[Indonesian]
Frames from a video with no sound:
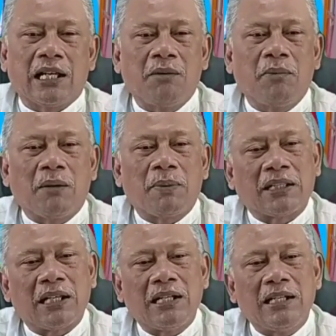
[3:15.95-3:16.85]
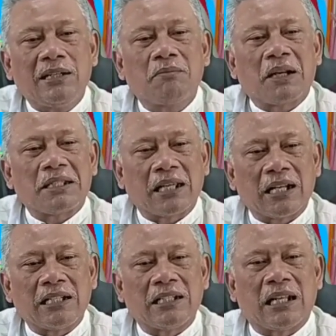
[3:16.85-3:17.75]
kalian mendapatkan
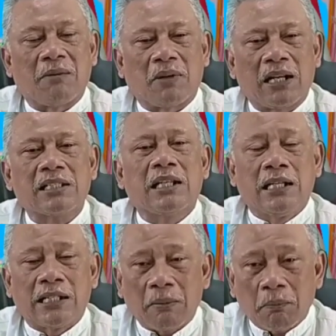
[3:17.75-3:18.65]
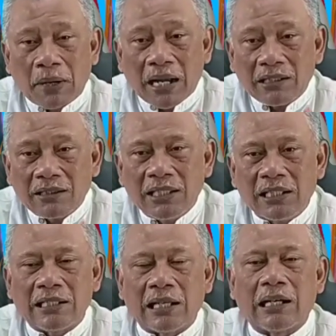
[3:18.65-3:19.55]
pelajaran di dalam kelas dan
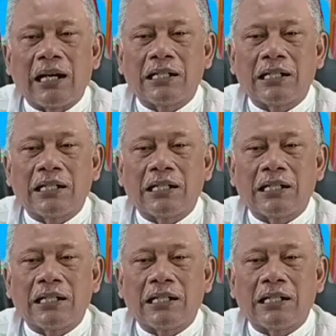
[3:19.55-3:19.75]
praktiknya